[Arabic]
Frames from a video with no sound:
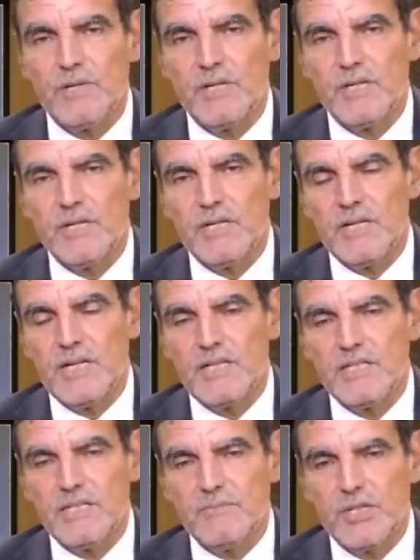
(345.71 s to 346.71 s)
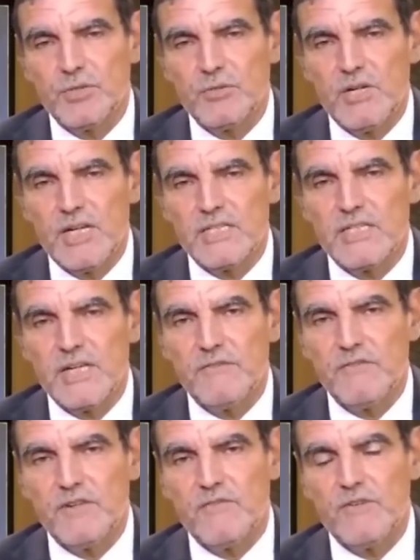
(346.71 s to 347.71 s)
بهذه معجون
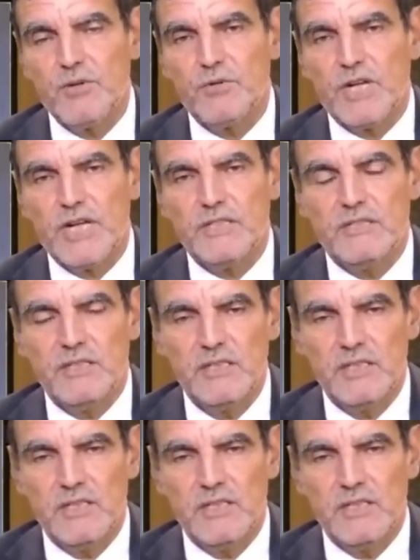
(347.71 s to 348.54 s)
الأسنان فيه الفليورايد